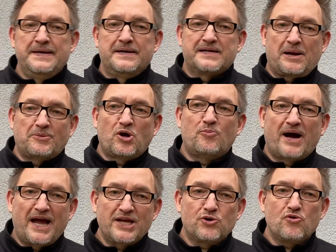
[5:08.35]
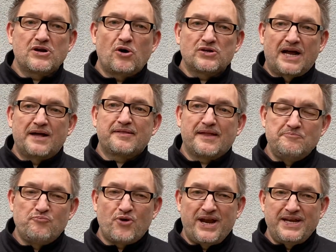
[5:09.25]
Da kann man auch mal reingucken. Auch da ist
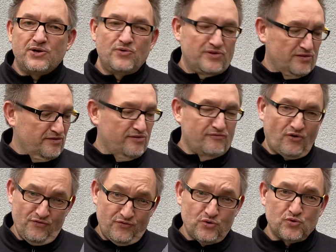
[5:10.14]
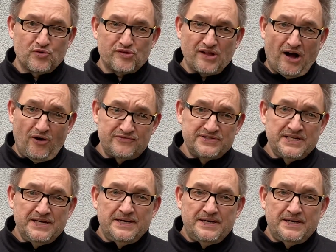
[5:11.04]
dann ein Branding unseres Wolf-Logos drauf.